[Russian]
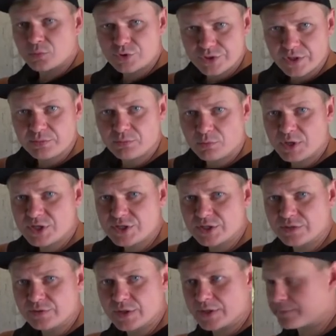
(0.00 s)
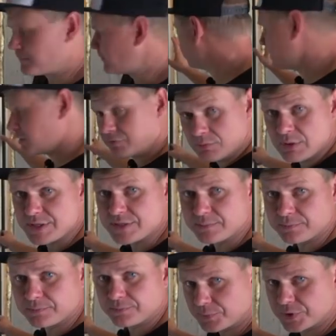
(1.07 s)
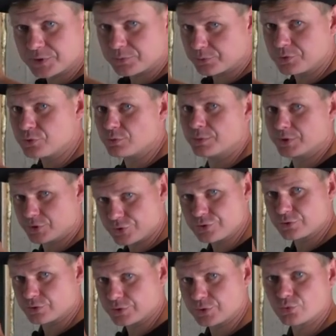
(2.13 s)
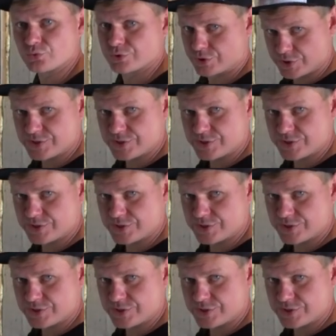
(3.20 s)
можно сказать, бумажные двери. Мы их выбросим, поэтому не думайте, что это уже